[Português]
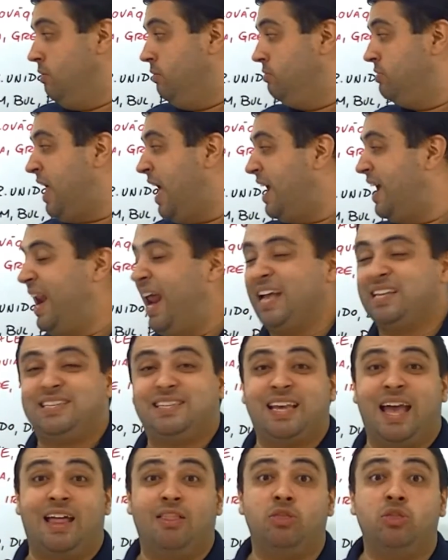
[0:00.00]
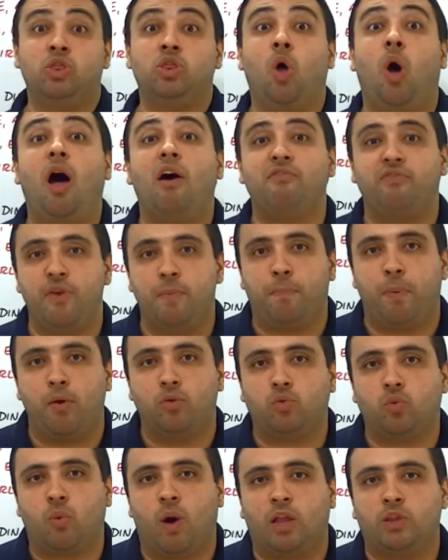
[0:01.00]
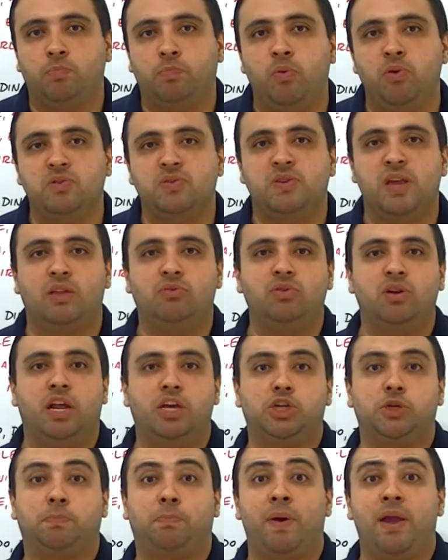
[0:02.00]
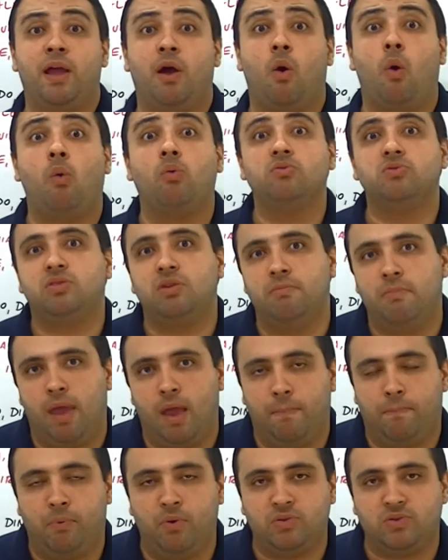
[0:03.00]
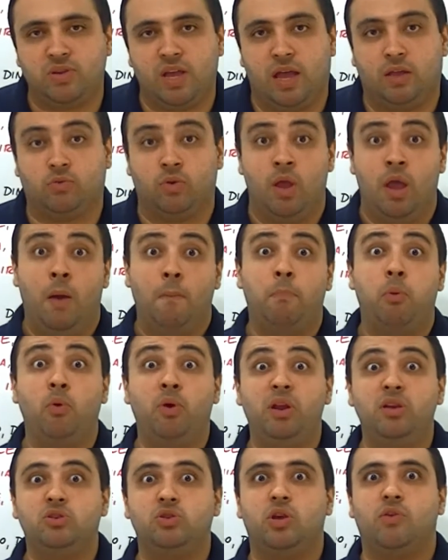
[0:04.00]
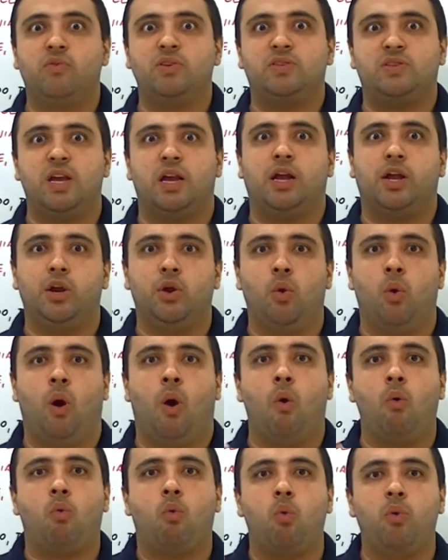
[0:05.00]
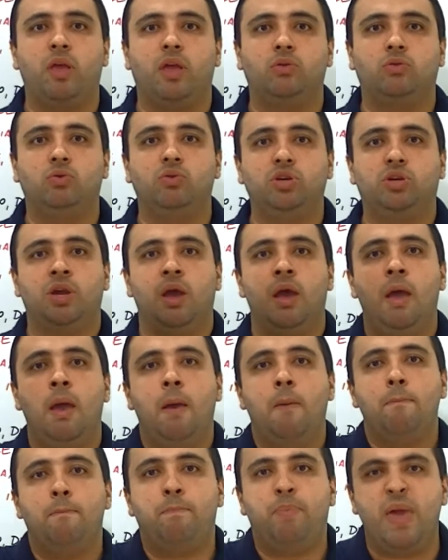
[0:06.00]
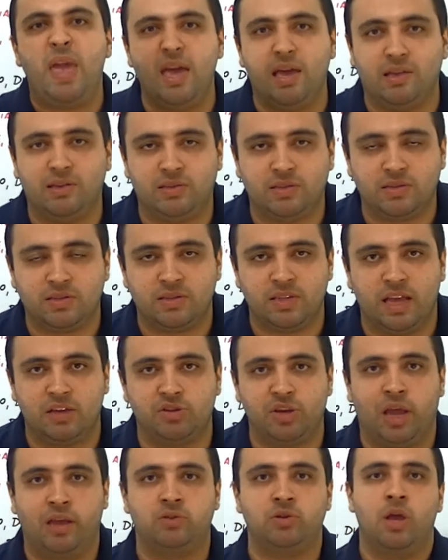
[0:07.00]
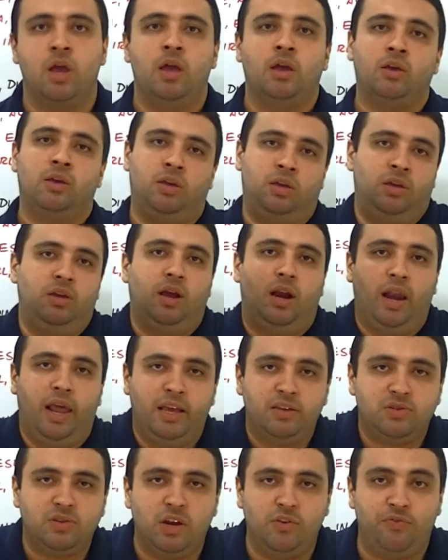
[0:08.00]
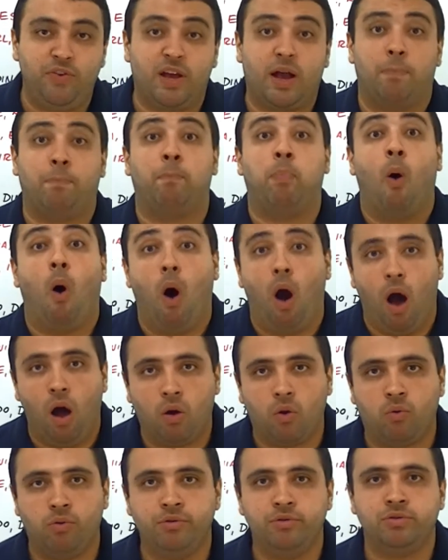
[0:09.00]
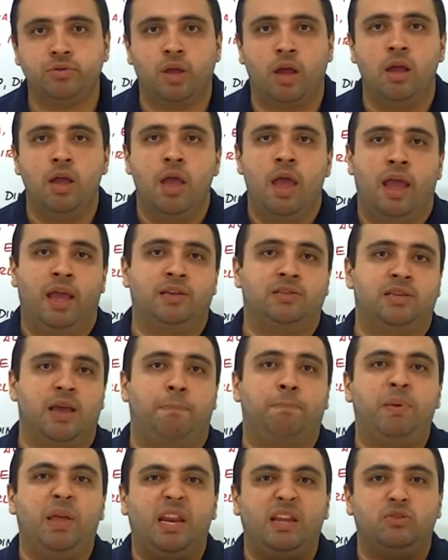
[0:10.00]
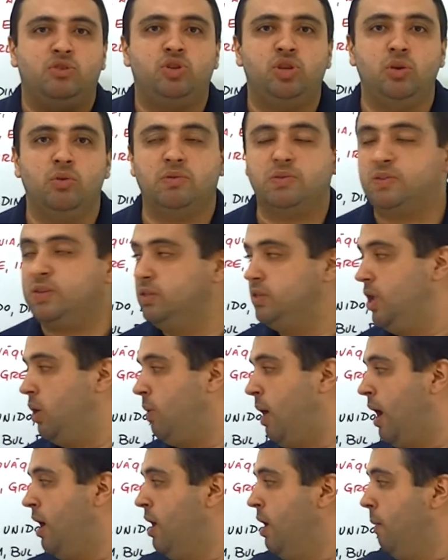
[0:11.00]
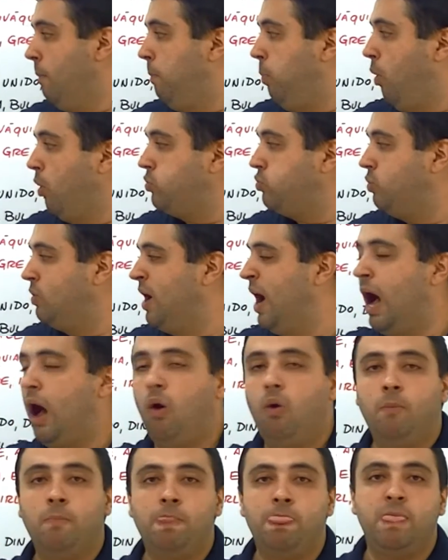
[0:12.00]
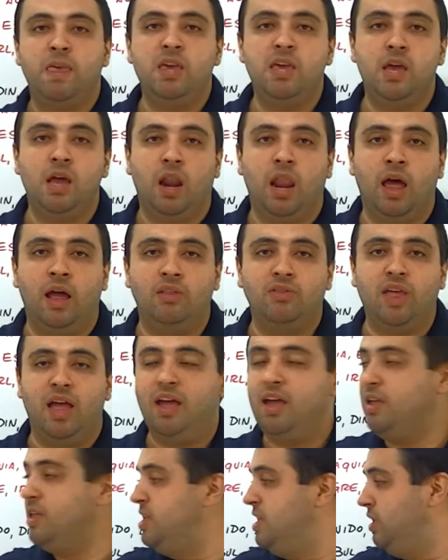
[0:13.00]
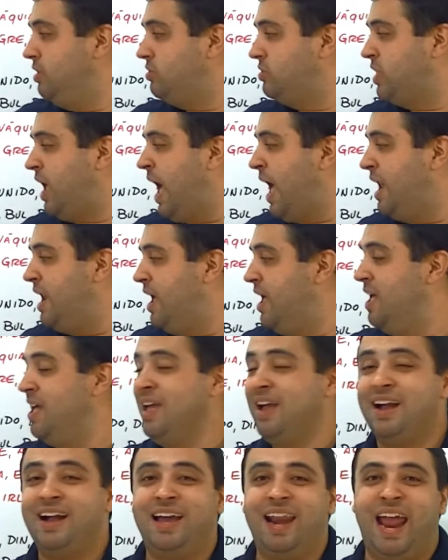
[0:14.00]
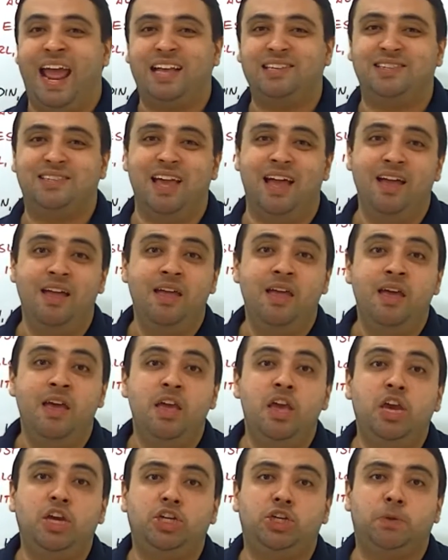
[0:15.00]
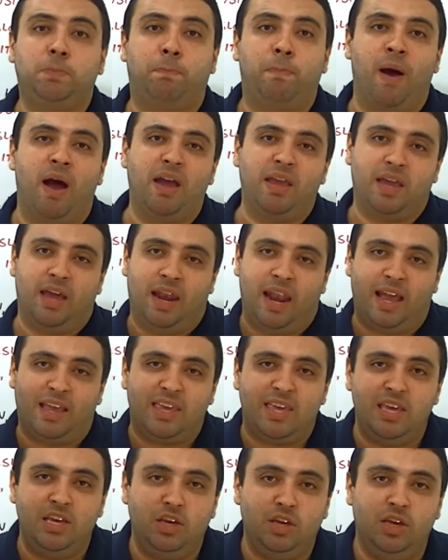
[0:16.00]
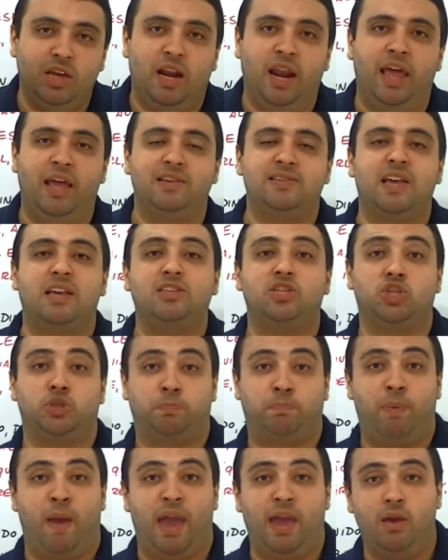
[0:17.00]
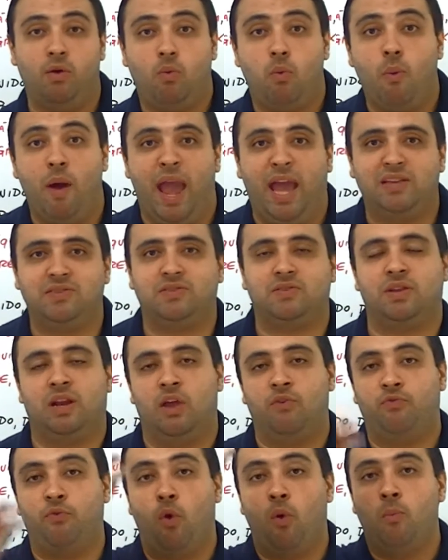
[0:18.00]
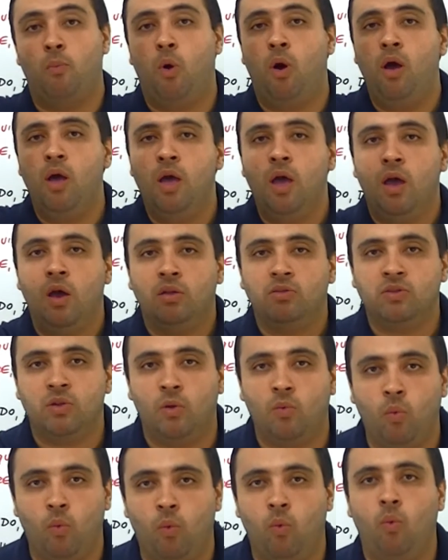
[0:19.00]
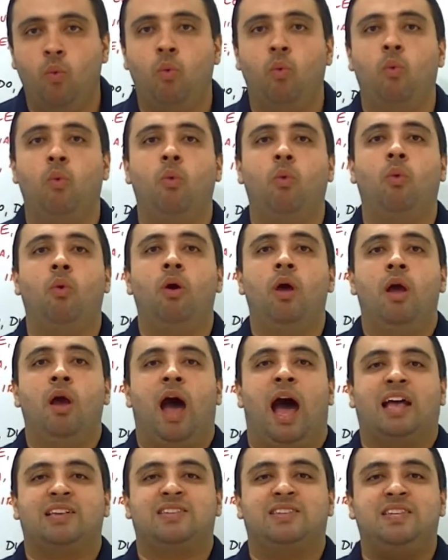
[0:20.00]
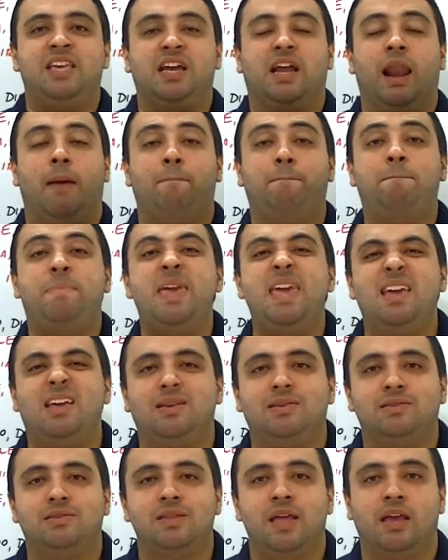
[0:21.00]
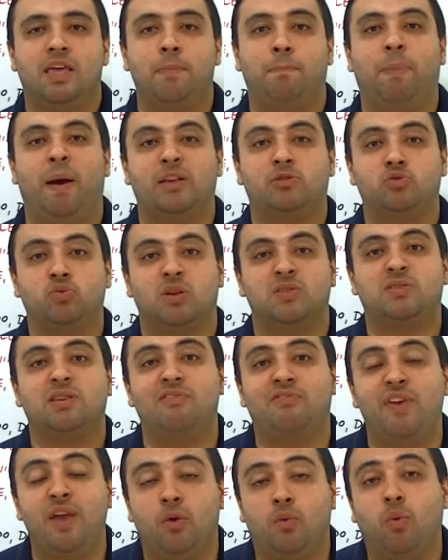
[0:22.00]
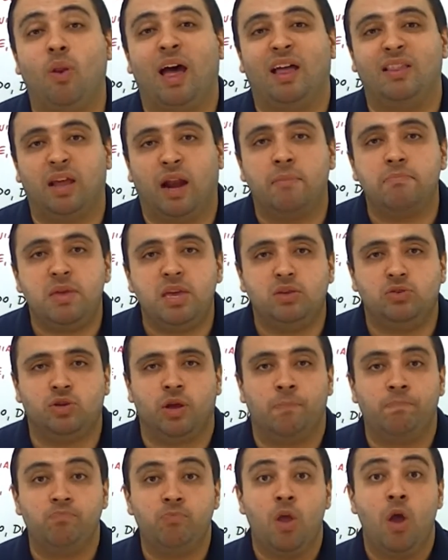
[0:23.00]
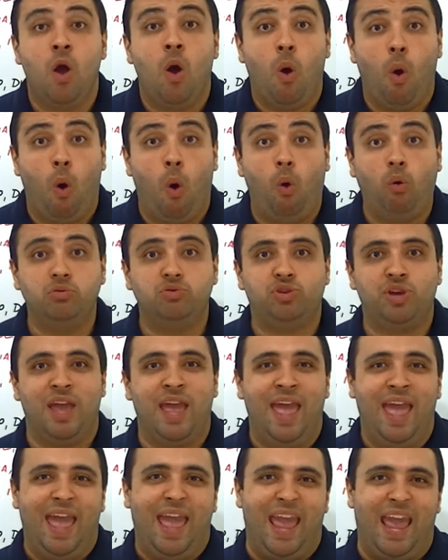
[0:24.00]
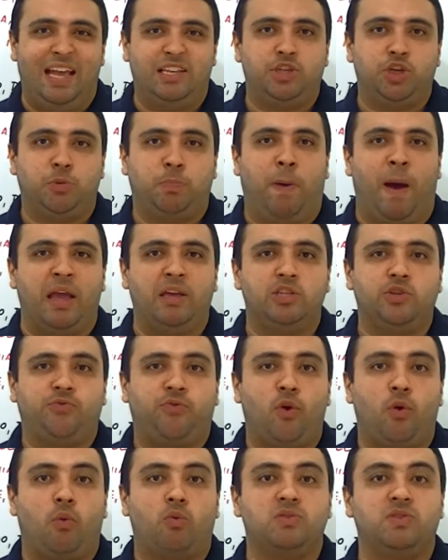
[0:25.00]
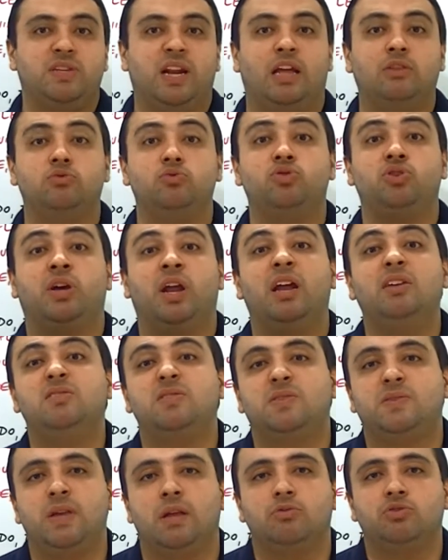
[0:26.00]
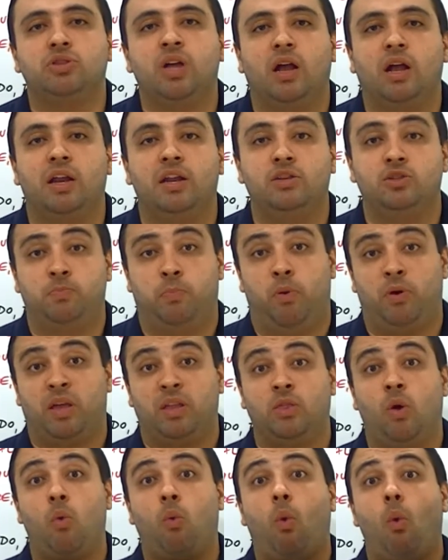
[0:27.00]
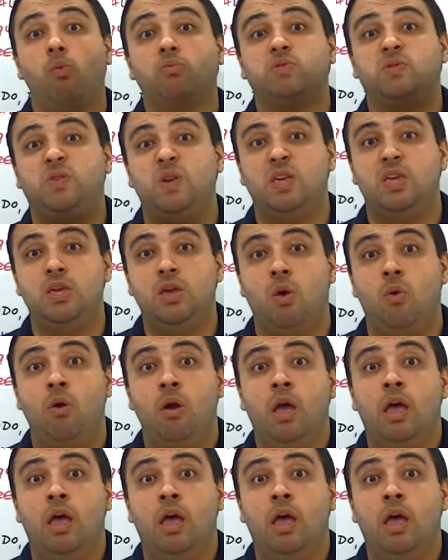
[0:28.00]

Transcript: na Grécia 9,4% e na Espanha 11,5%. Por isso que você criou a alcunha dos pigs, né, gente? Que em inglês significa porcos, né? Esse apelidinho que se deu a Portugal, Irlanda, Itália, Grécia e Espanha, né? Que em inglês é Spain com S, né? E formou o, o, a sigla PIGS, né, que passou a ser veiculada na mídia, onde esses países foram considerados os grandes centros da crise, porque não conseguiam